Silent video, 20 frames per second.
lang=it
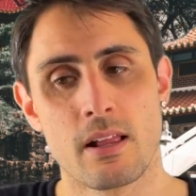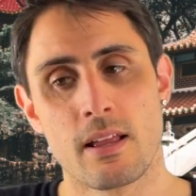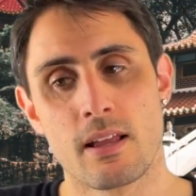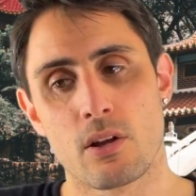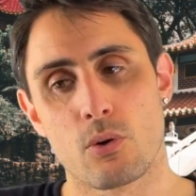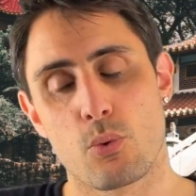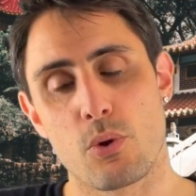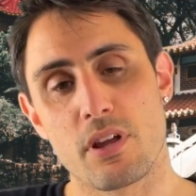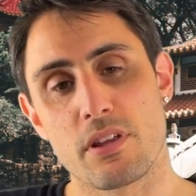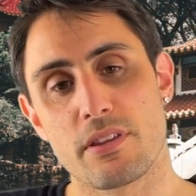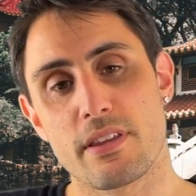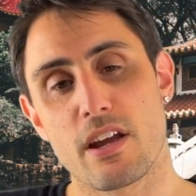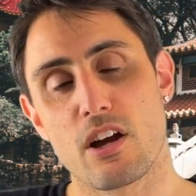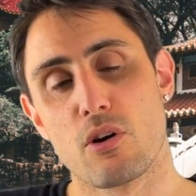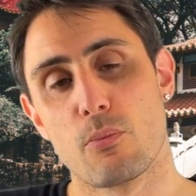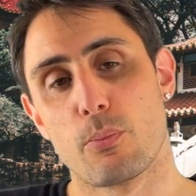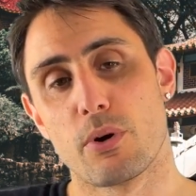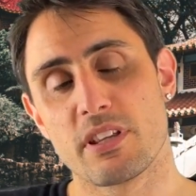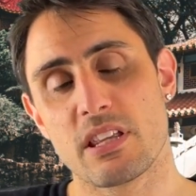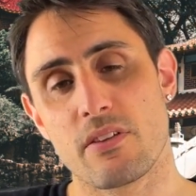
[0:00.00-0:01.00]
Quindi è
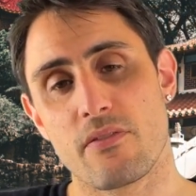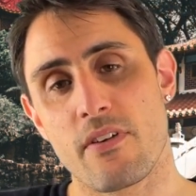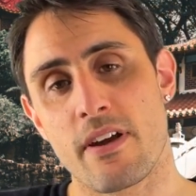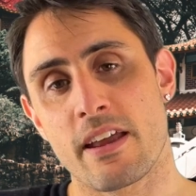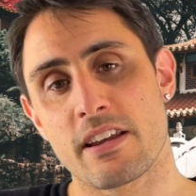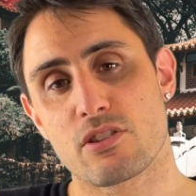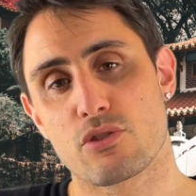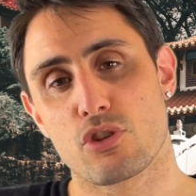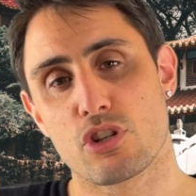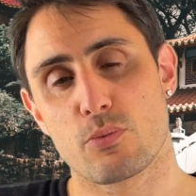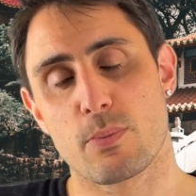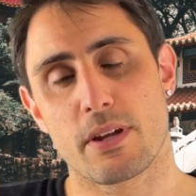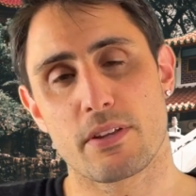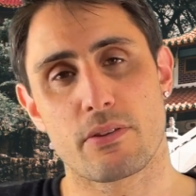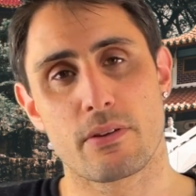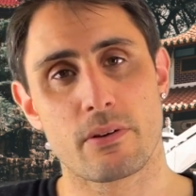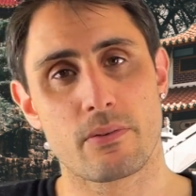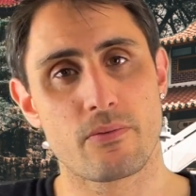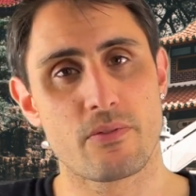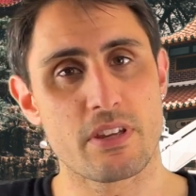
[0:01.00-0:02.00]
un po' diverso
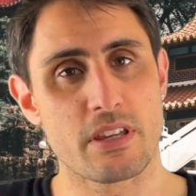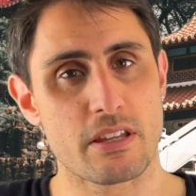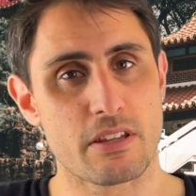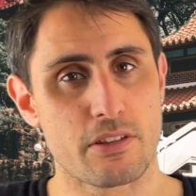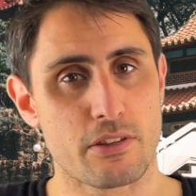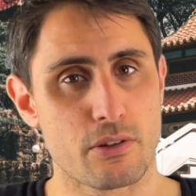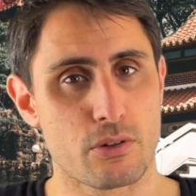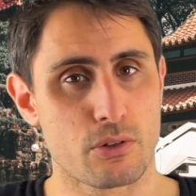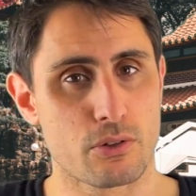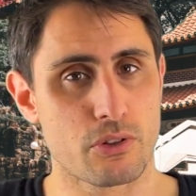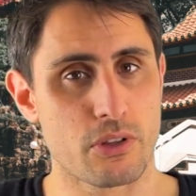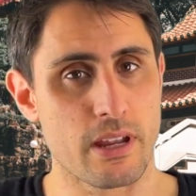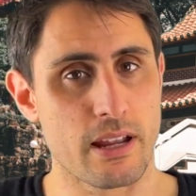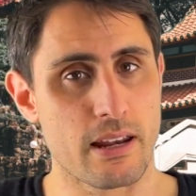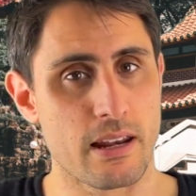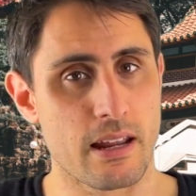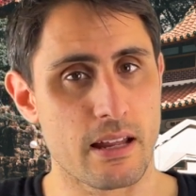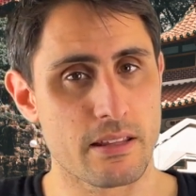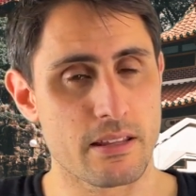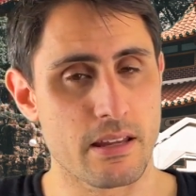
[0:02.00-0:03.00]
rispetto al video
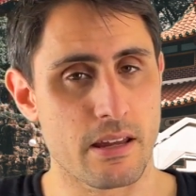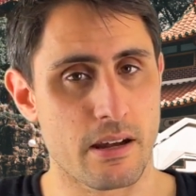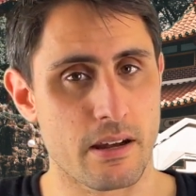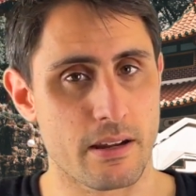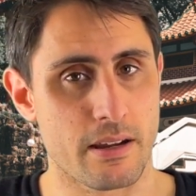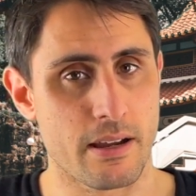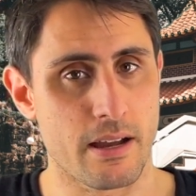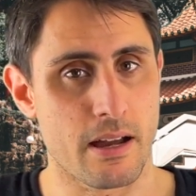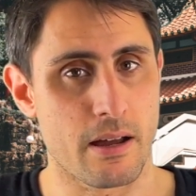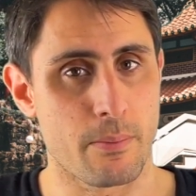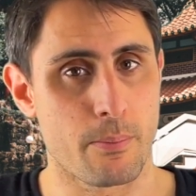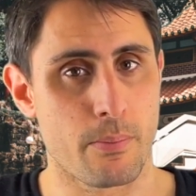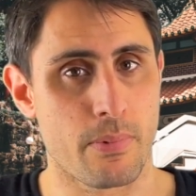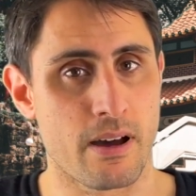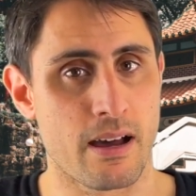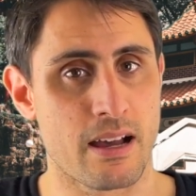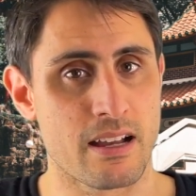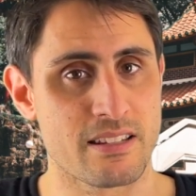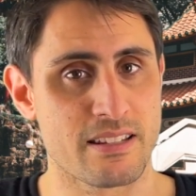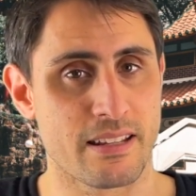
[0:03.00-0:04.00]
della
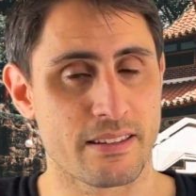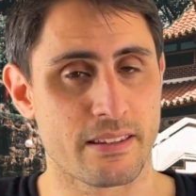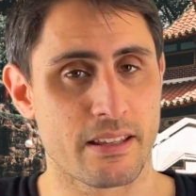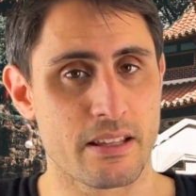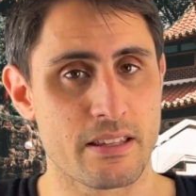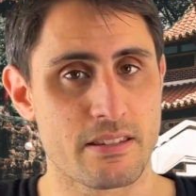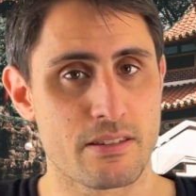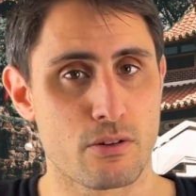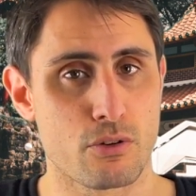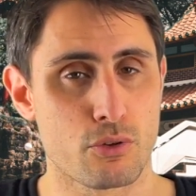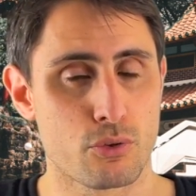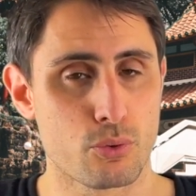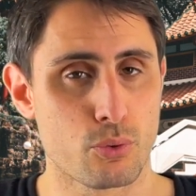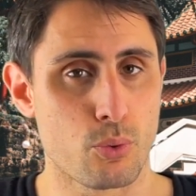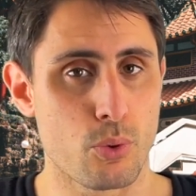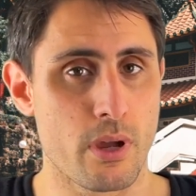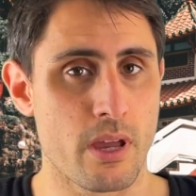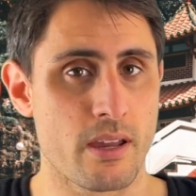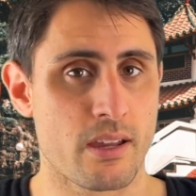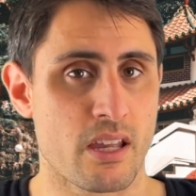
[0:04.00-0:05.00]
TRK
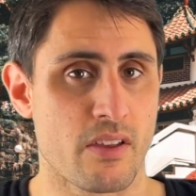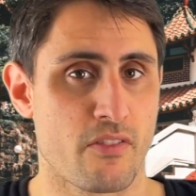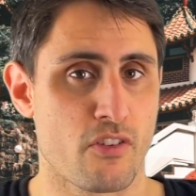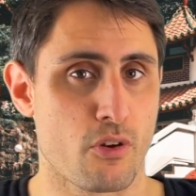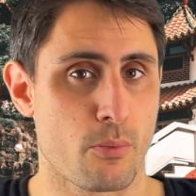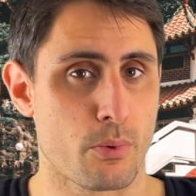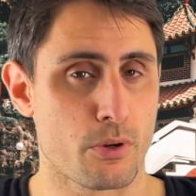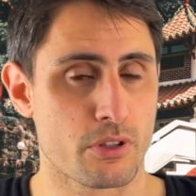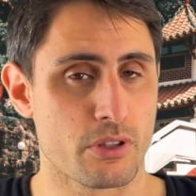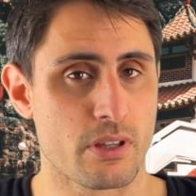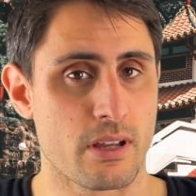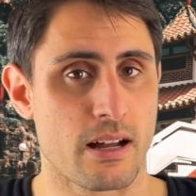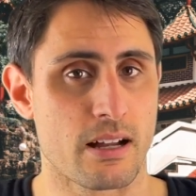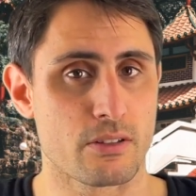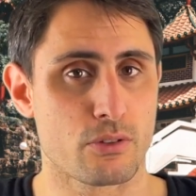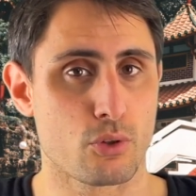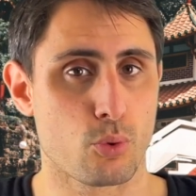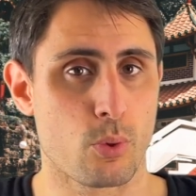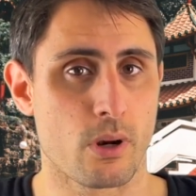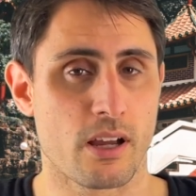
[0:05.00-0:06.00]
702 che vi ho
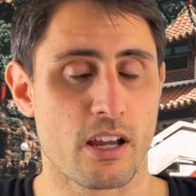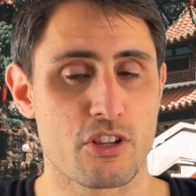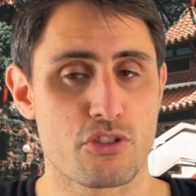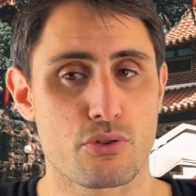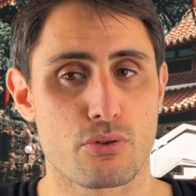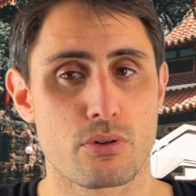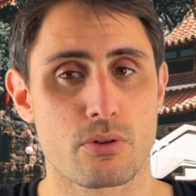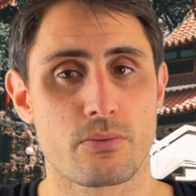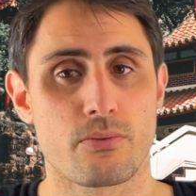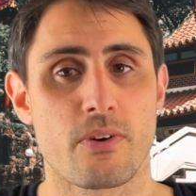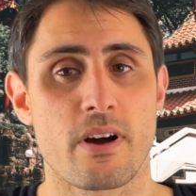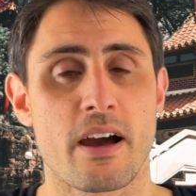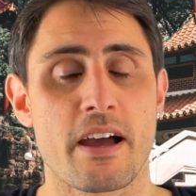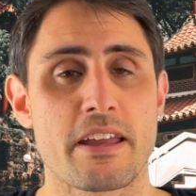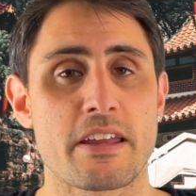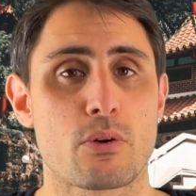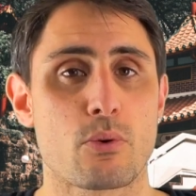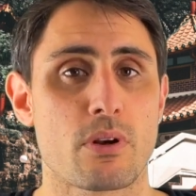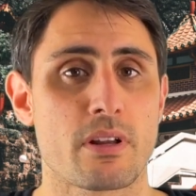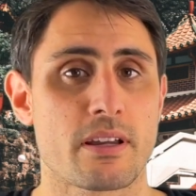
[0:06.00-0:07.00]
portato qualche giorno fa,
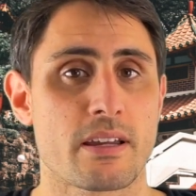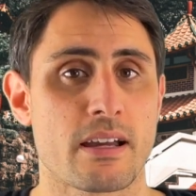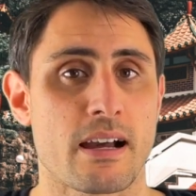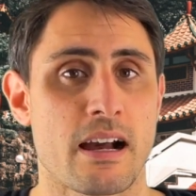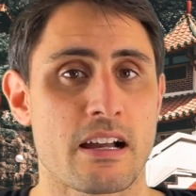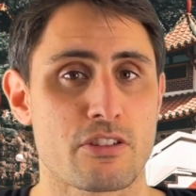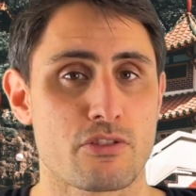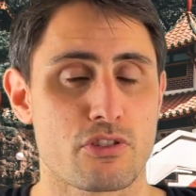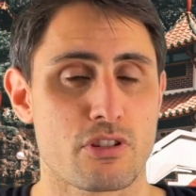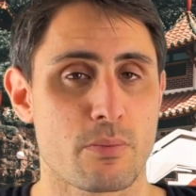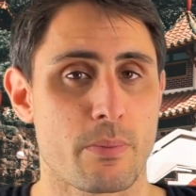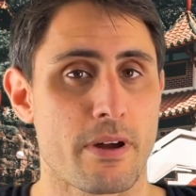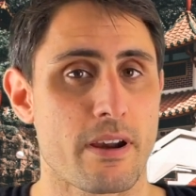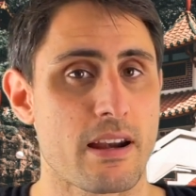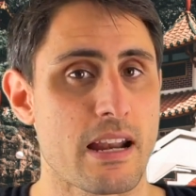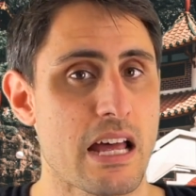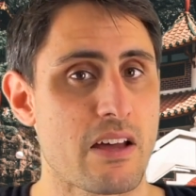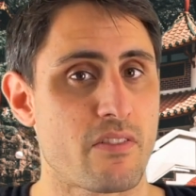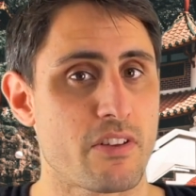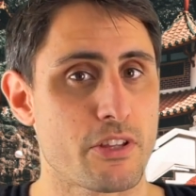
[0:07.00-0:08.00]
in quel caso si
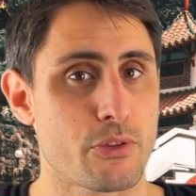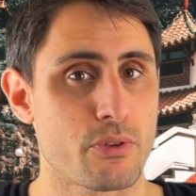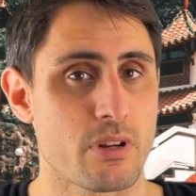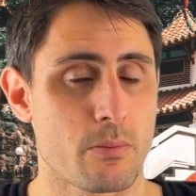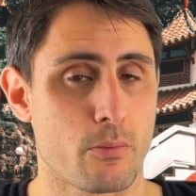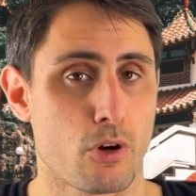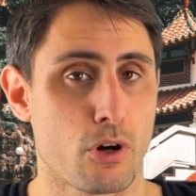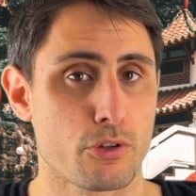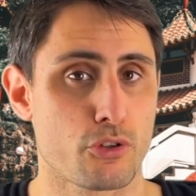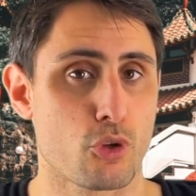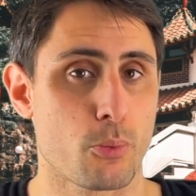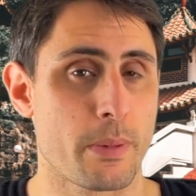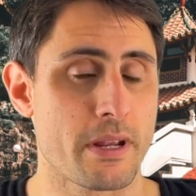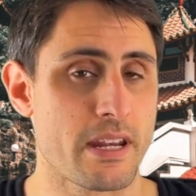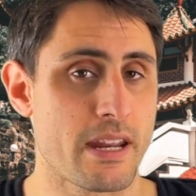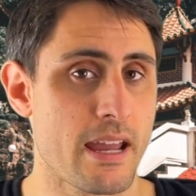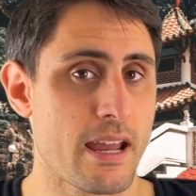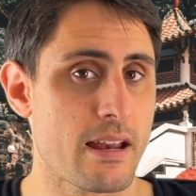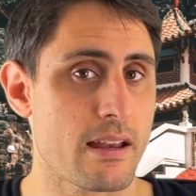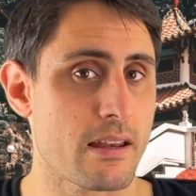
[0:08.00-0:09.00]
parlava di una moto
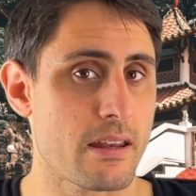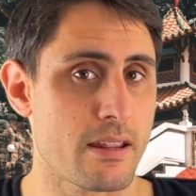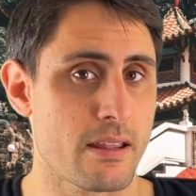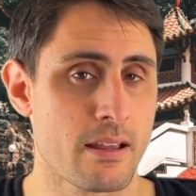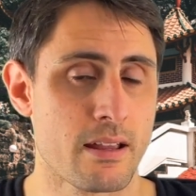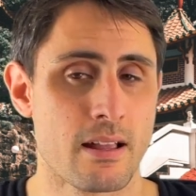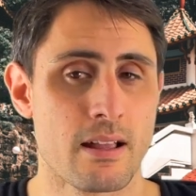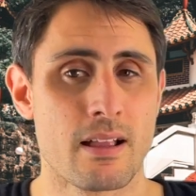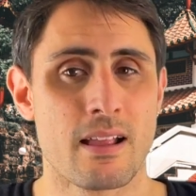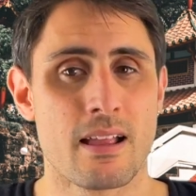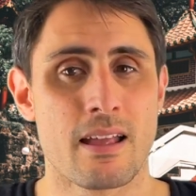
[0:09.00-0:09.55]
Benelli